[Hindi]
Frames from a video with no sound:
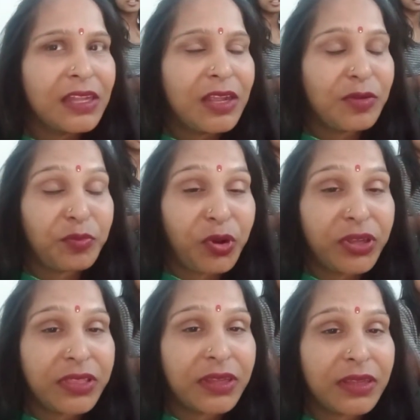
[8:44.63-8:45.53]

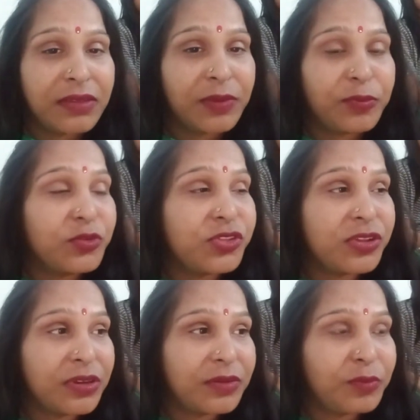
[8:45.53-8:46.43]
बहुत सब कुछ
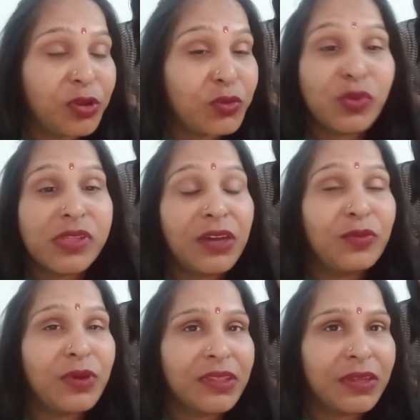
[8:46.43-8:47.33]
बहुत उलझा
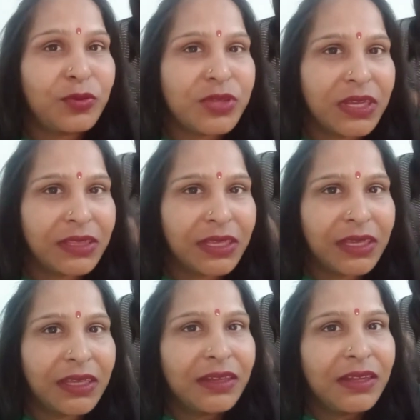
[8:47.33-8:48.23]
हुआ सा हो जाता है
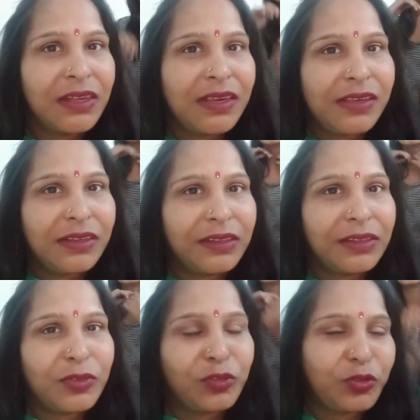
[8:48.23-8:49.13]

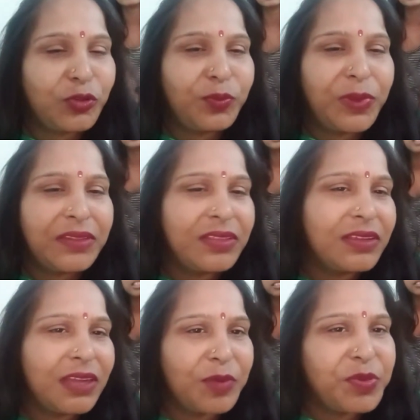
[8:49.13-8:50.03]
तो बस
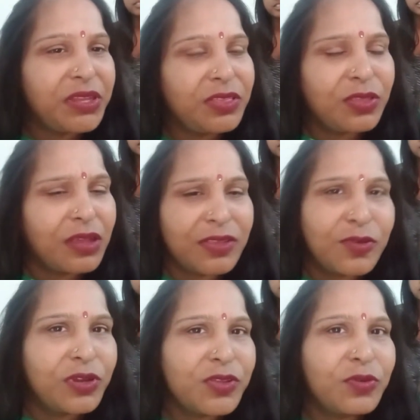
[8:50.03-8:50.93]
अभी
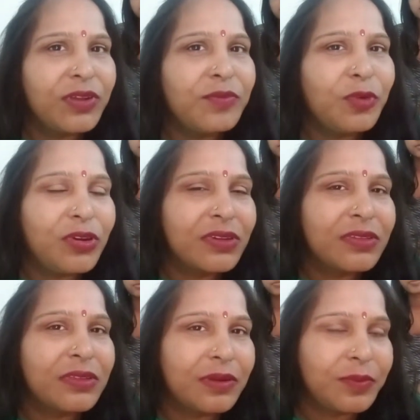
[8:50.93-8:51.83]
छोटे छोटे ब्लॉग्स
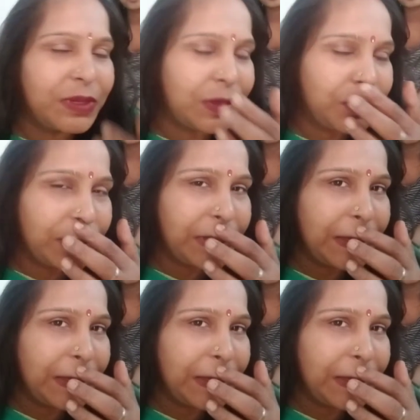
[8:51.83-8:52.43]
बनाऊंगी